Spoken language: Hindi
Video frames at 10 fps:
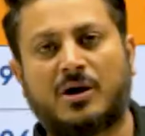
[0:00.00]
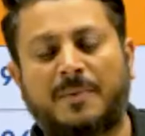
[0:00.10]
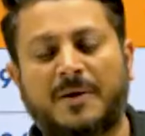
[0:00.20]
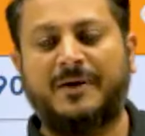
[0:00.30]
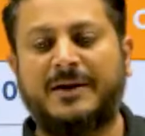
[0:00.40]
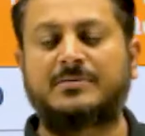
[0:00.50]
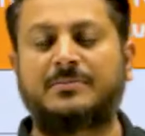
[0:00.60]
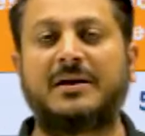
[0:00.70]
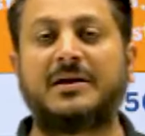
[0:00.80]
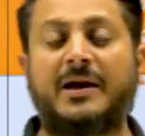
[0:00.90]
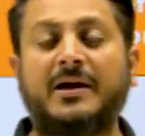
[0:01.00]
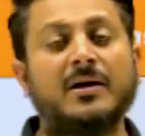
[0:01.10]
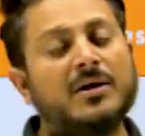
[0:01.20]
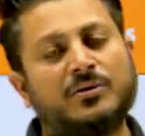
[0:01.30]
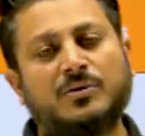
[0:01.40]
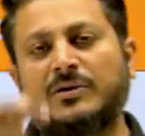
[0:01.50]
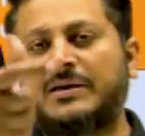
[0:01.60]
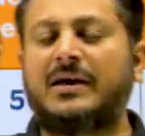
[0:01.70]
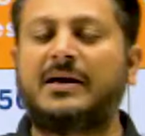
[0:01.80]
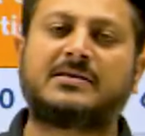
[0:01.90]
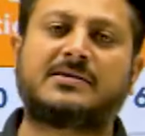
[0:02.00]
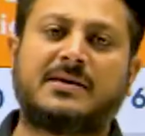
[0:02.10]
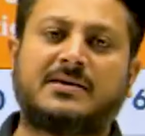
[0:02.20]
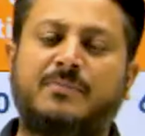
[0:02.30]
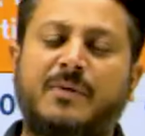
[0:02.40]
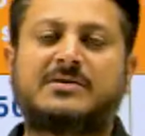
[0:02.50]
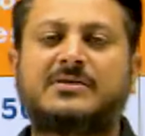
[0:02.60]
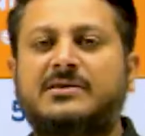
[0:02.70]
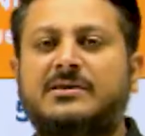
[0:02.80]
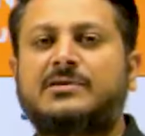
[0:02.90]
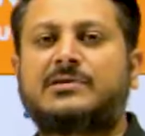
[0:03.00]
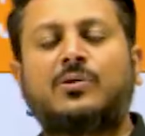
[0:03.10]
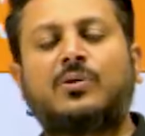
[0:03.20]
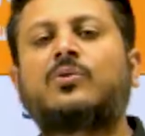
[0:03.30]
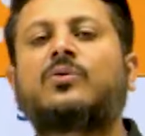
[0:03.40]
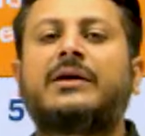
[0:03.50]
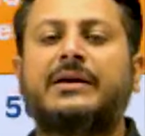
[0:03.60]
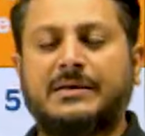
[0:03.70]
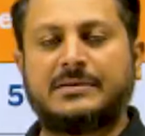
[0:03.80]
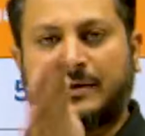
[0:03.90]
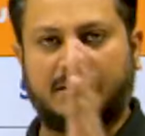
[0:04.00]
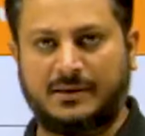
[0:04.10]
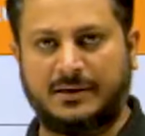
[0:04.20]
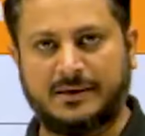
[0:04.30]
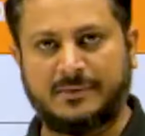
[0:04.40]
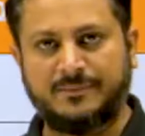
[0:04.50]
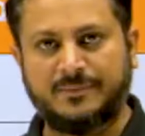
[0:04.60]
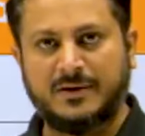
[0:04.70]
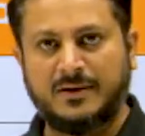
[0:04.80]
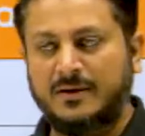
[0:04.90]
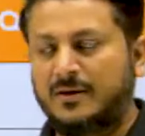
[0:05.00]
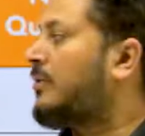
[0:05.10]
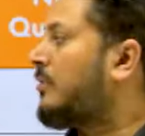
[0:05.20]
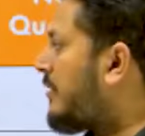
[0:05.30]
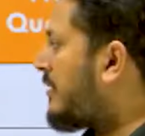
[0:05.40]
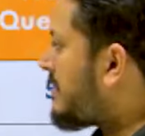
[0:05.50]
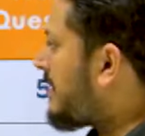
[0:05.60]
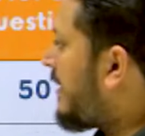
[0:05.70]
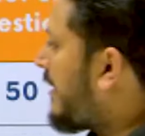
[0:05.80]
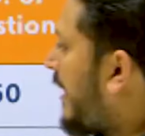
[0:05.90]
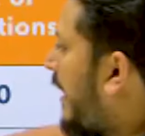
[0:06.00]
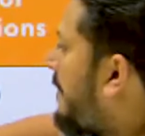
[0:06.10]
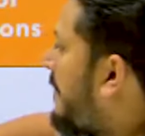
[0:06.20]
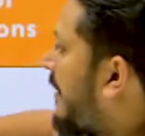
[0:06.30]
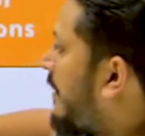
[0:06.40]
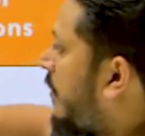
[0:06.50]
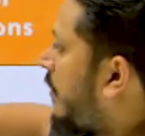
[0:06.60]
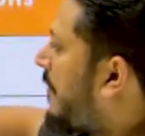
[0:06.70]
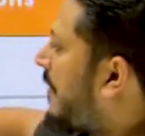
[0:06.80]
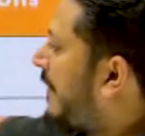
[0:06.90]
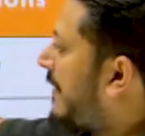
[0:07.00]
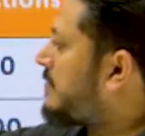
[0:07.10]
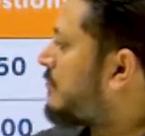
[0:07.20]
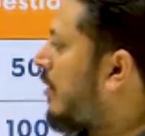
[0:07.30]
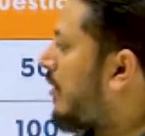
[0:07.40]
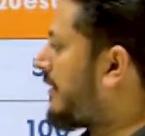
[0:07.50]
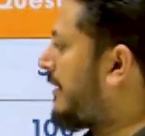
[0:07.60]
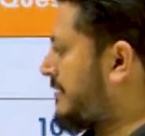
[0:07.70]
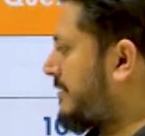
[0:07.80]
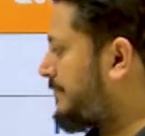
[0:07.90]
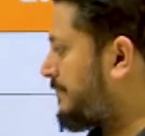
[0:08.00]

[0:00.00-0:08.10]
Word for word: टॉपिक वाइज मिल जाए तो ये इससे बेस्ट चीज तो हो ही नहीं सकती है तो इसीलिए आपका टॉपिक वाइज मॉक टेस्ट